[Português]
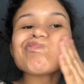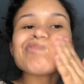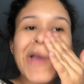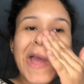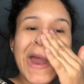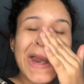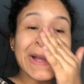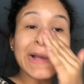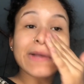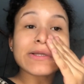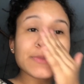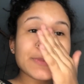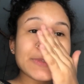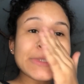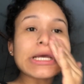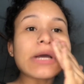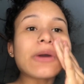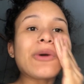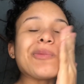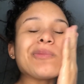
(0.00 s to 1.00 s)
É legal você
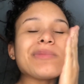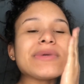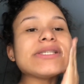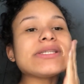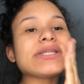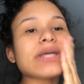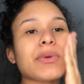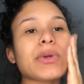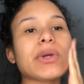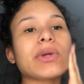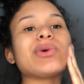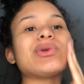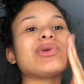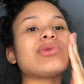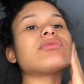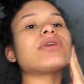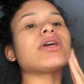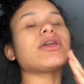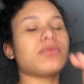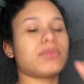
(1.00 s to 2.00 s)
passar com um pincel, é que eu não
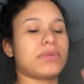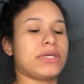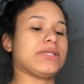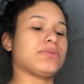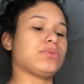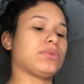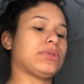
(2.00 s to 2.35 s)
tenho mesmo,